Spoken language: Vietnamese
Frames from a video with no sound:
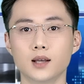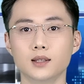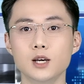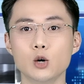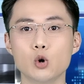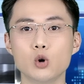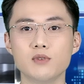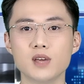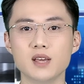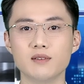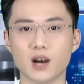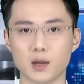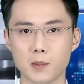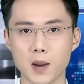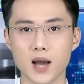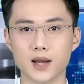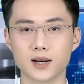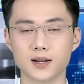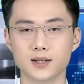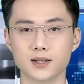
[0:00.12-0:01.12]
Thưa quý vị và các
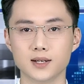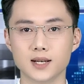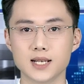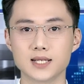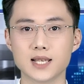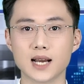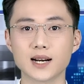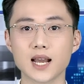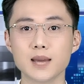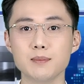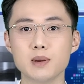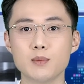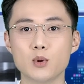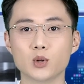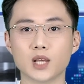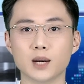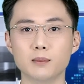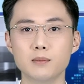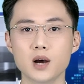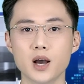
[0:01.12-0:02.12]
bạn, sáng nay 11
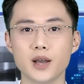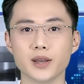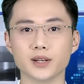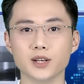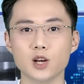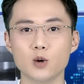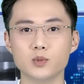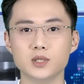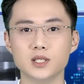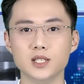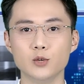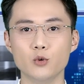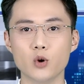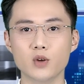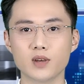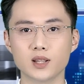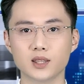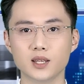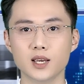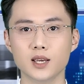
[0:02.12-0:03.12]
tháng 10, đồng chí Nguyễn
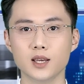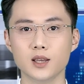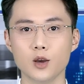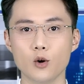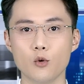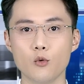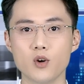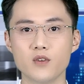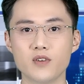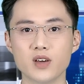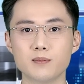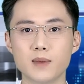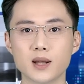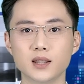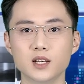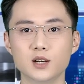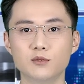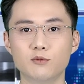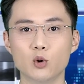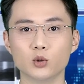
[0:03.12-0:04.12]
Văn Thi, Ủy viên Ban
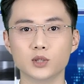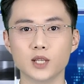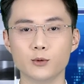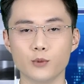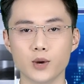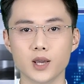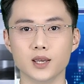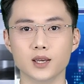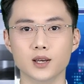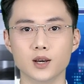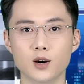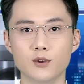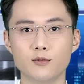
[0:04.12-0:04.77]
Thường vụ Tỉnh ủy,